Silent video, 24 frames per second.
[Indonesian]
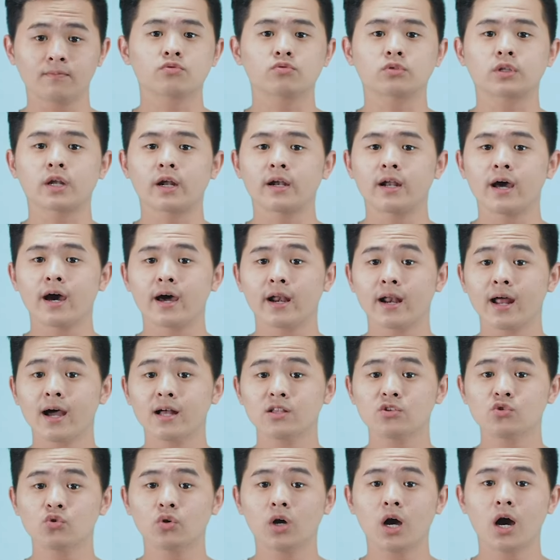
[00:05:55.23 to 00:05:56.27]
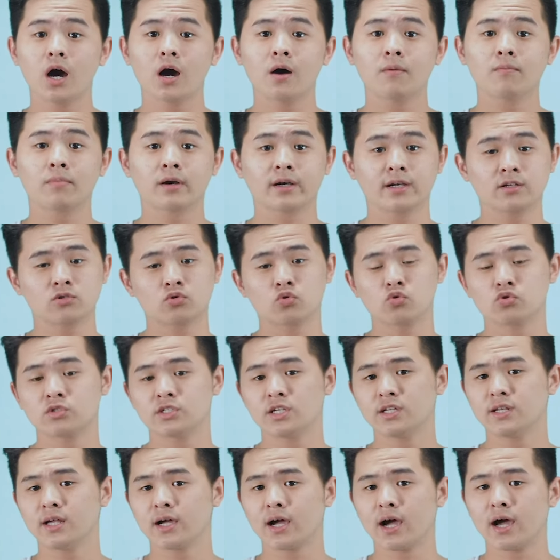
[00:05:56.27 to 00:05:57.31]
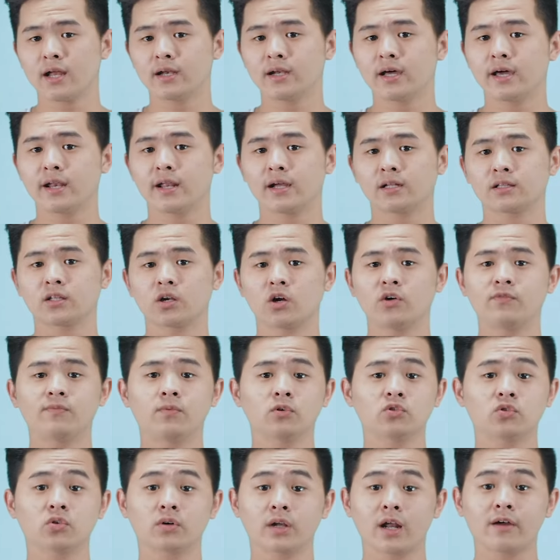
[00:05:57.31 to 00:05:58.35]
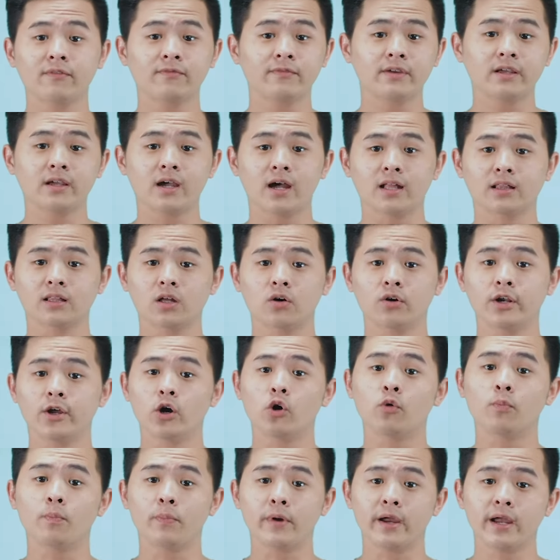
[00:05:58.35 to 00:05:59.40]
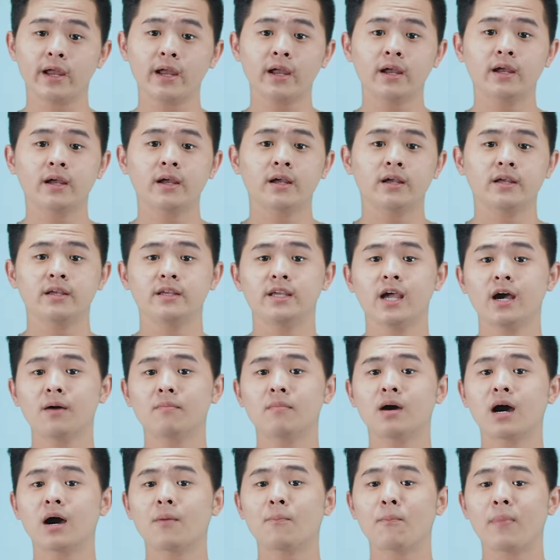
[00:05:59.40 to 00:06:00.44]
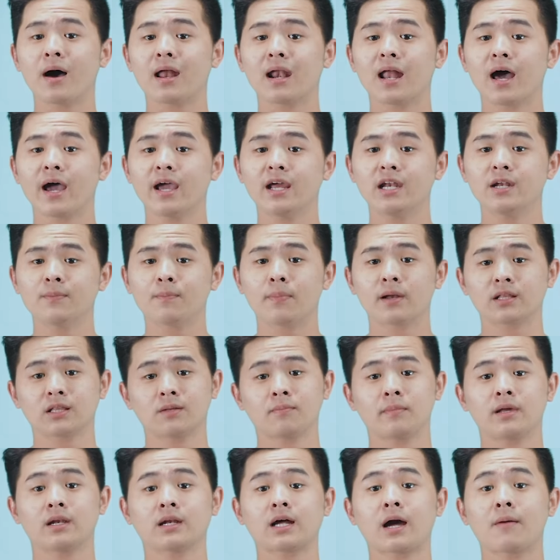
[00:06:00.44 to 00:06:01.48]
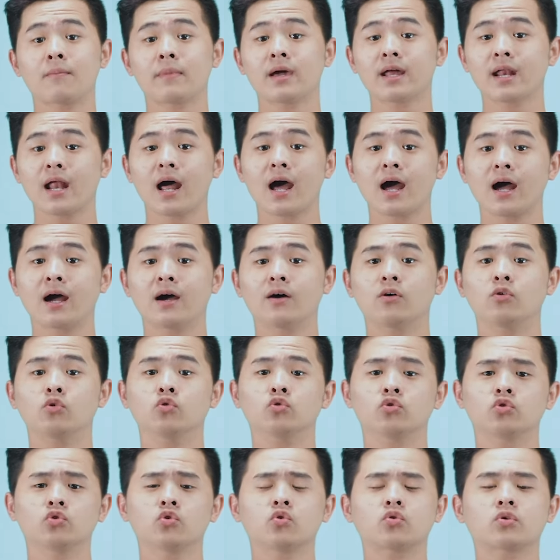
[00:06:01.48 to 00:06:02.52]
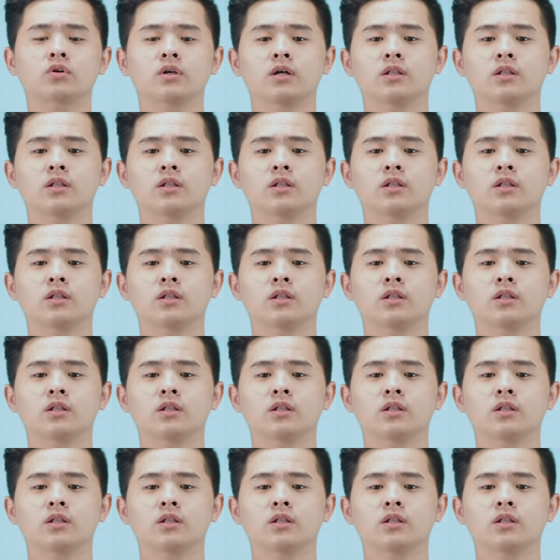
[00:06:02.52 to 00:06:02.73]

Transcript: Sutradara juga berdiskusi dengan Director of Photography atau DOP yang mengepalai departemen kamera untuk